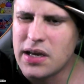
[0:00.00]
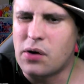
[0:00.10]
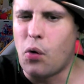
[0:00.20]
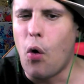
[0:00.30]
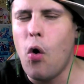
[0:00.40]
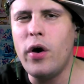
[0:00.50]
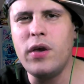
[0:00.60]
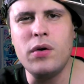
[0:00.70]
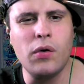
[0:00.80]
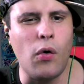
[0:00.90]
やこういう
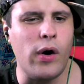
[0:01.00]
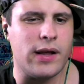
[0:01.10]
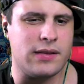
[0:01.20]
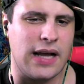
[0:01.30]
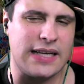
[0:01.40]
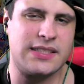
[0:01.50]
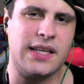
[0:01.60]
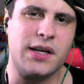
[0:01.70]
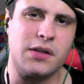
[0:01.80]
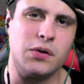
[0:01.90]
声出
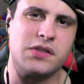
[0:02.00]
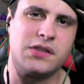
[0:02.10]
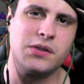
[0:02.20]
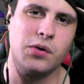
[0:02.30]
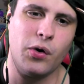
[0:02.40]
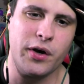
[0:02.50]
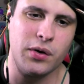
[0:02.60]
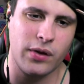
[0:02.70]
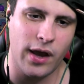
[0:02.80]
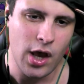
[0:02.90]
せるのすごい
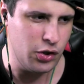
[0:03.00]
よね